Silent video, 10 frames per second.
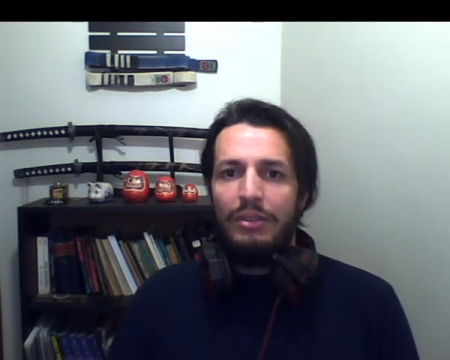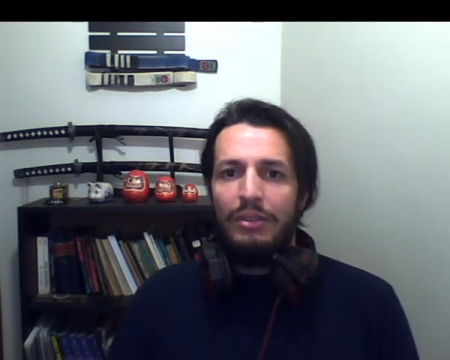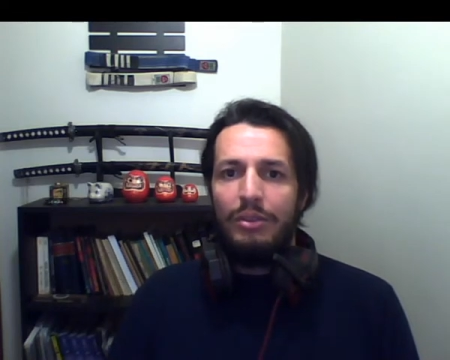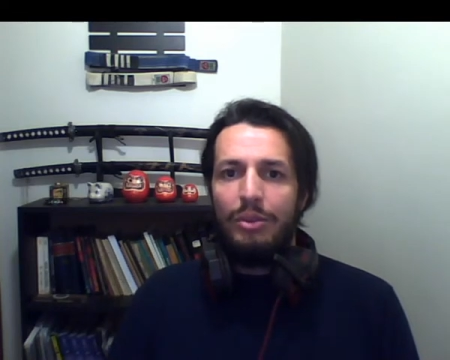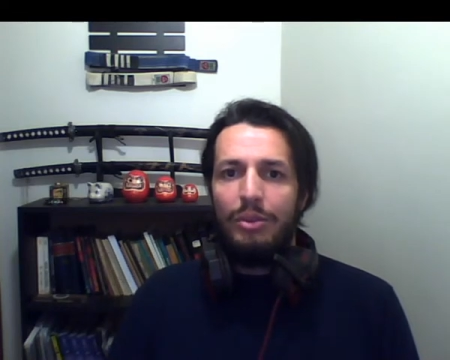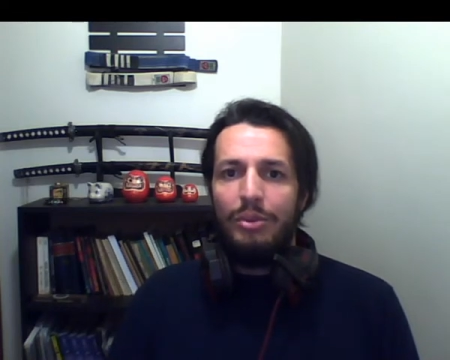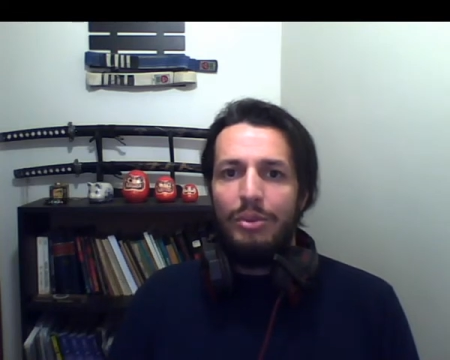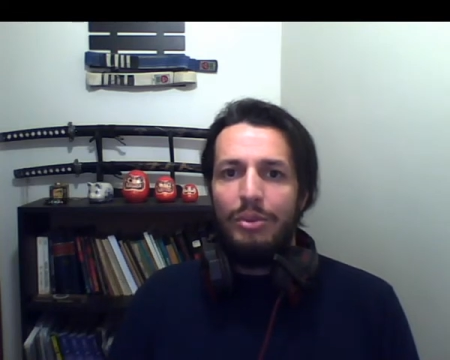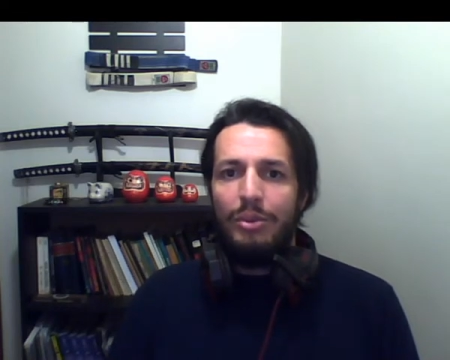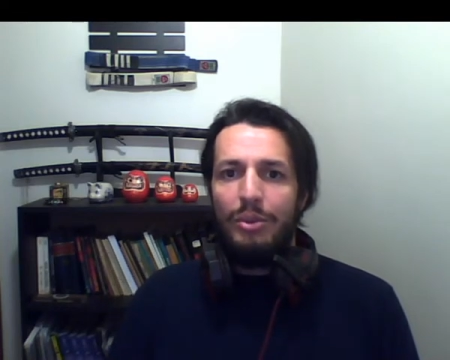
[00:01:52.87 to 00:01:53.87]
todo
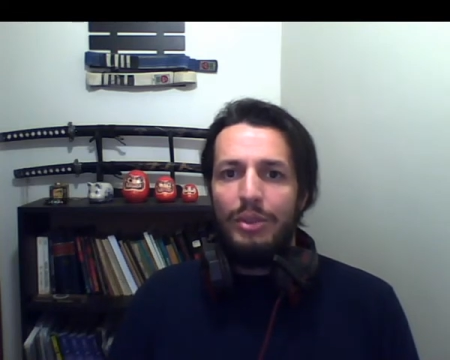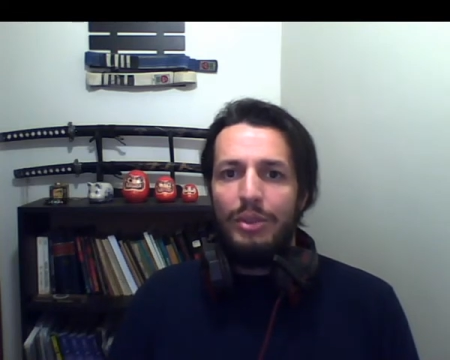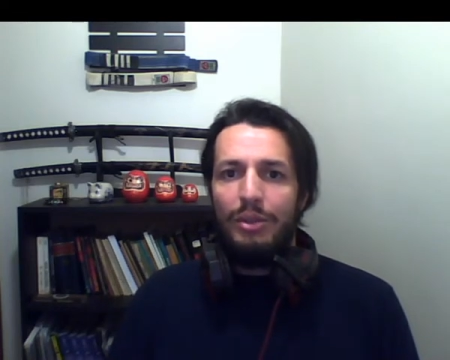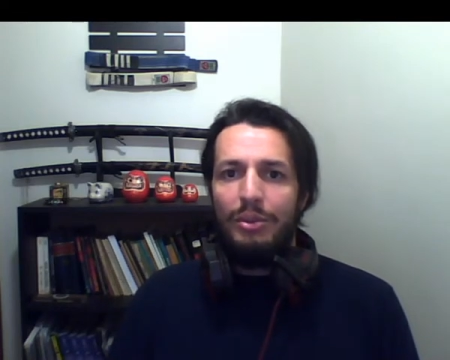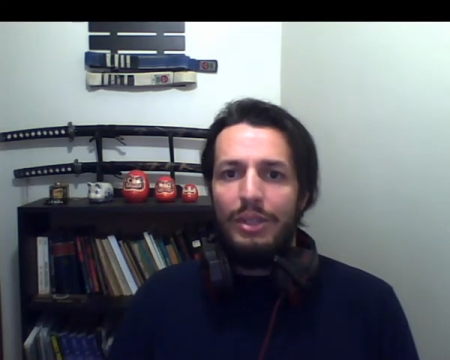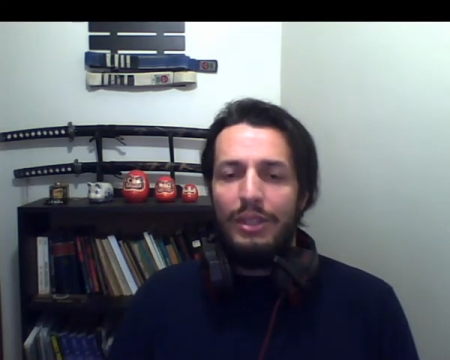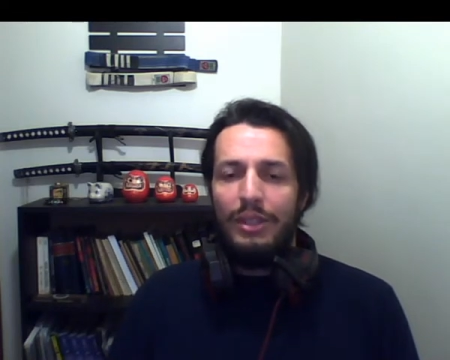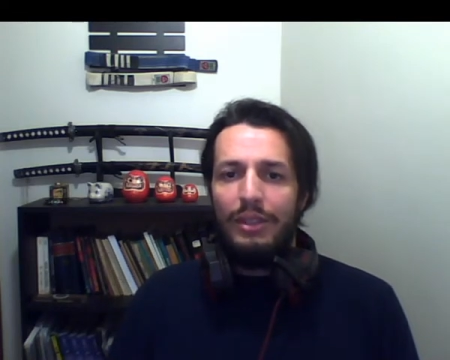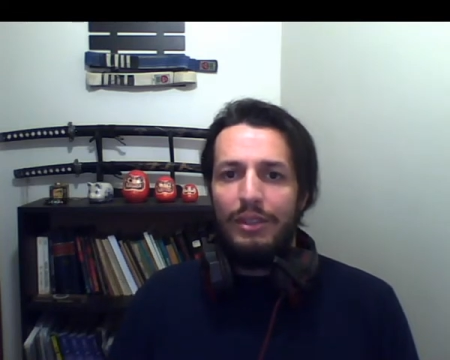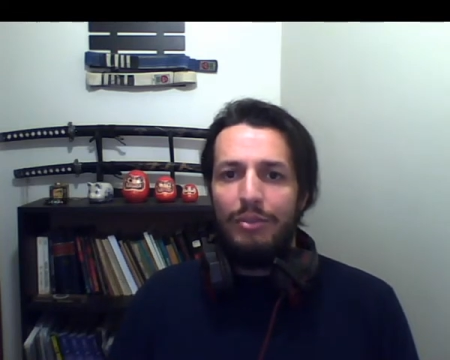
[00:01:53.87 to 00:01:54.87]
o conteúdo que
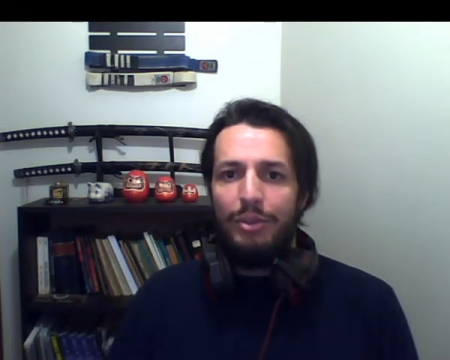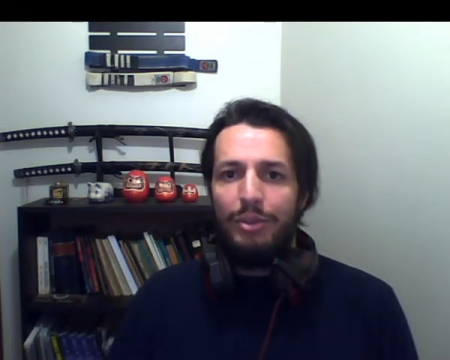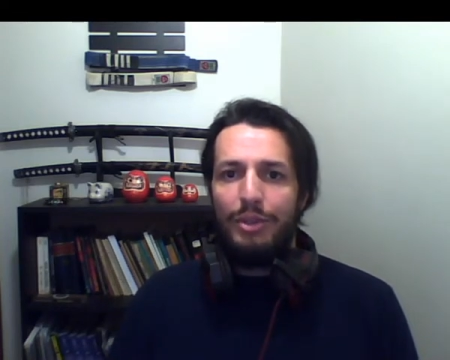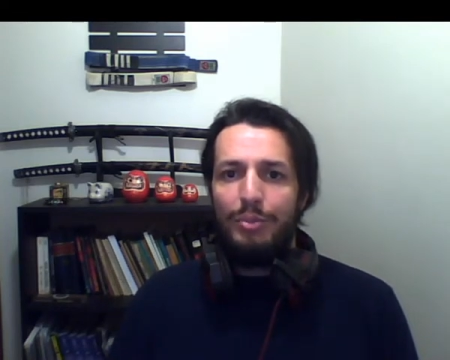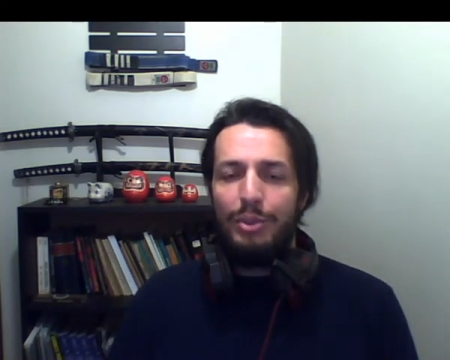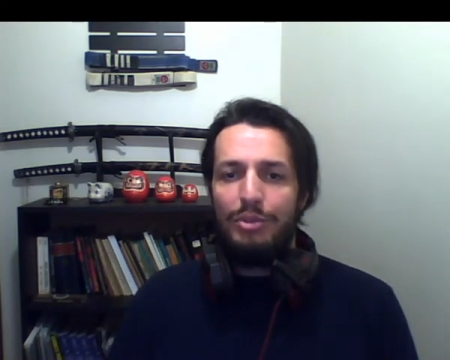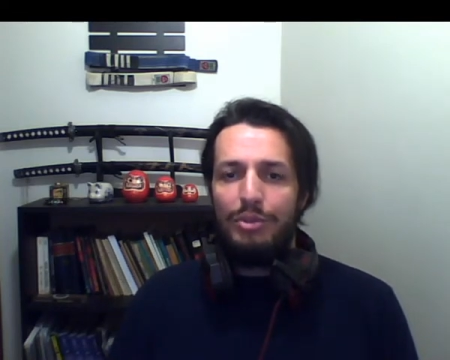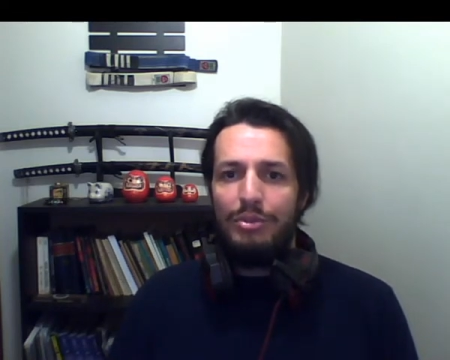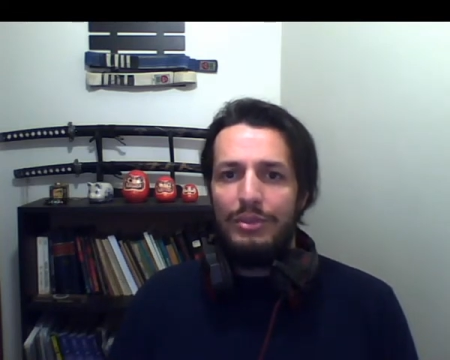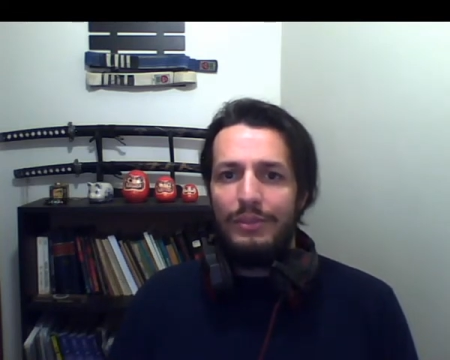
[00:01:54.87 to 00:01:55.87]
for exposto
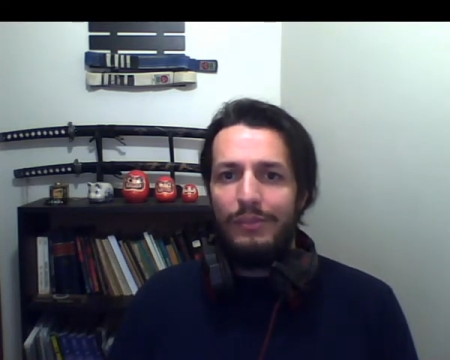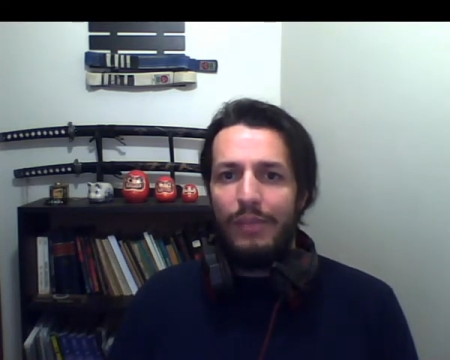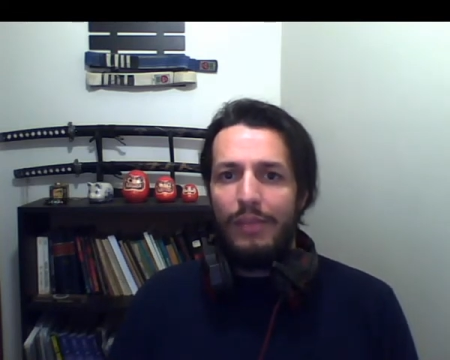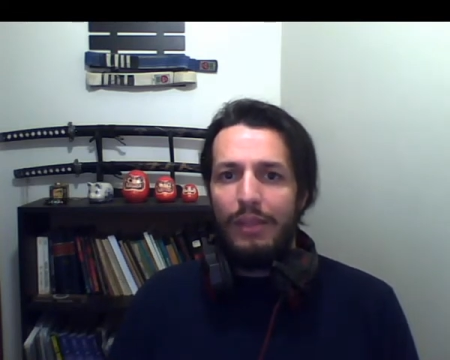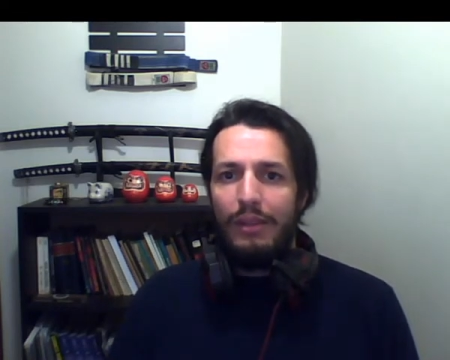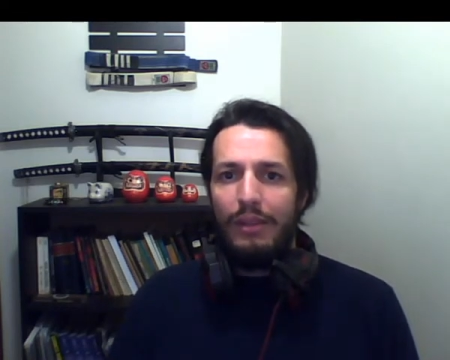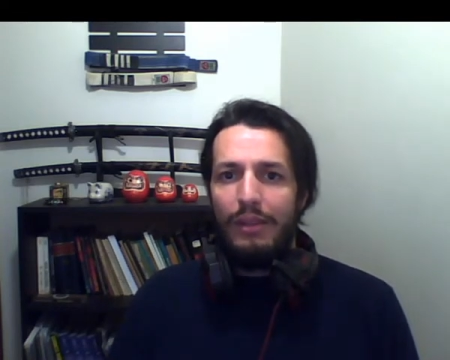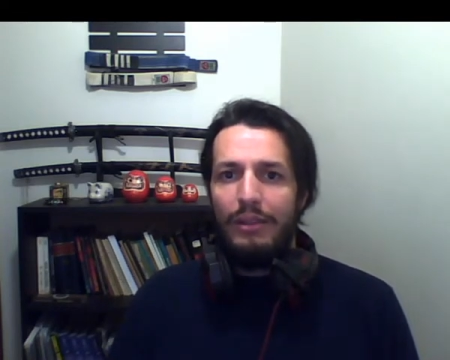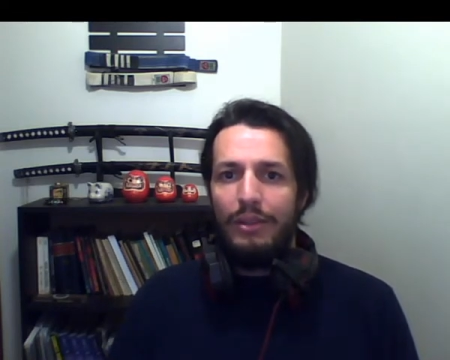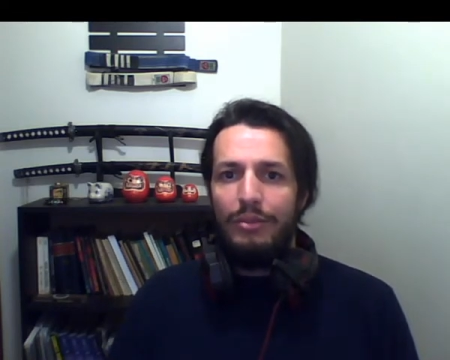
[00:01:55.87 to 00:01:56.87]

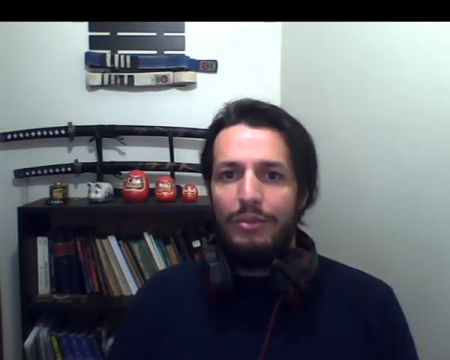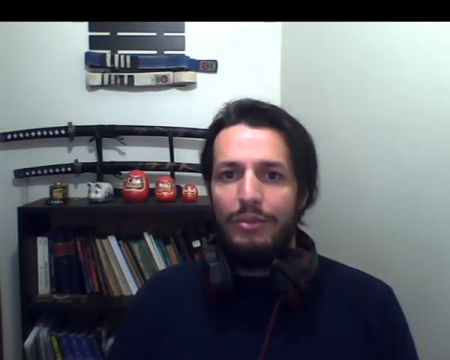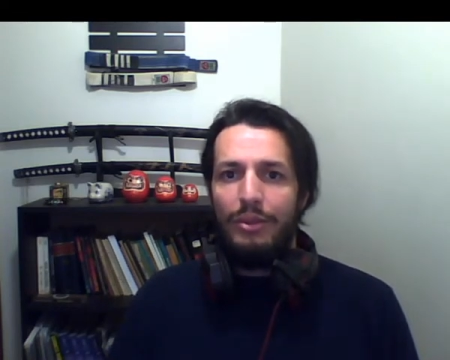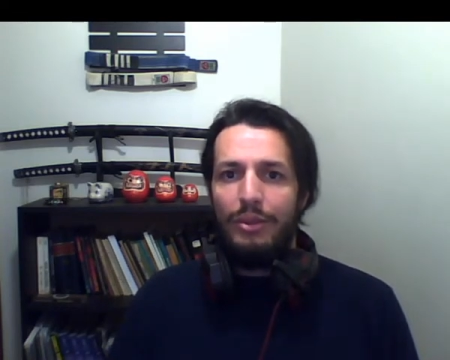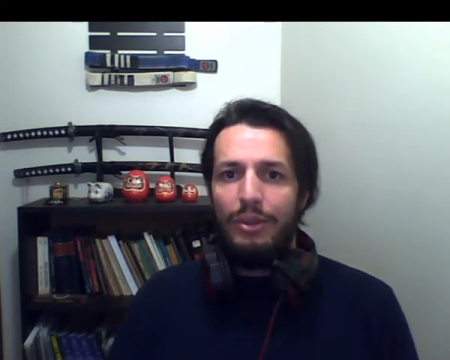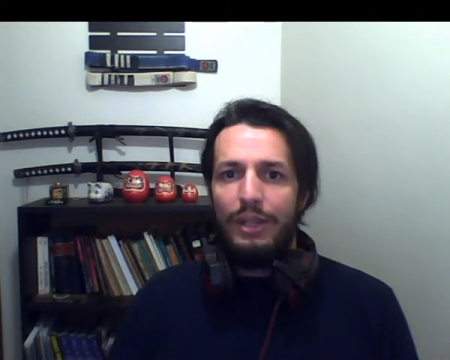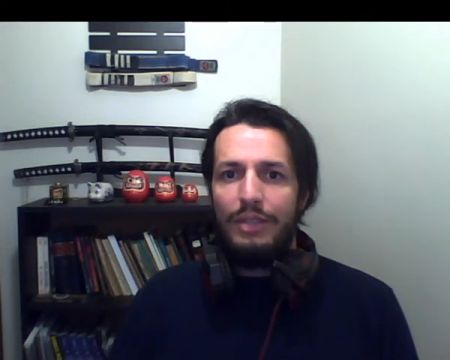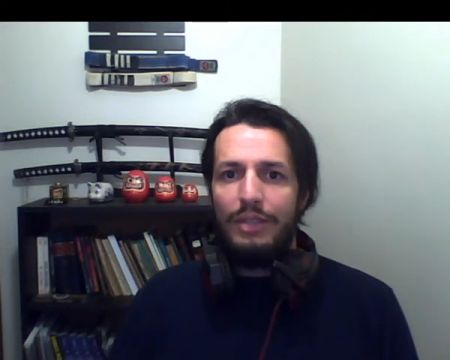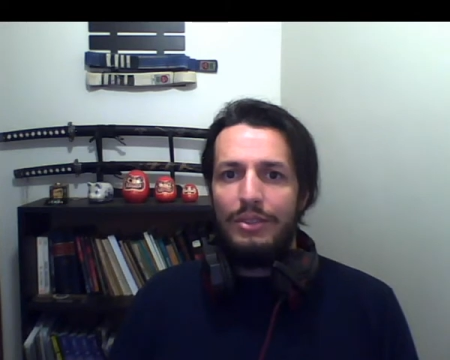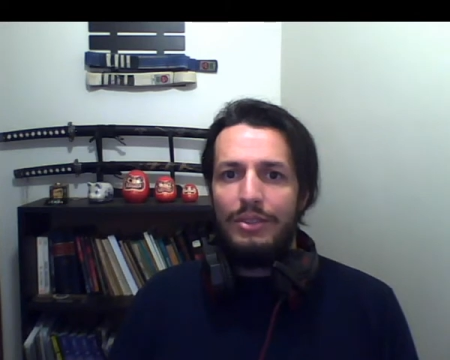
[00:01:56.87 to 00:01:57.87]
eu vou colocar às vezes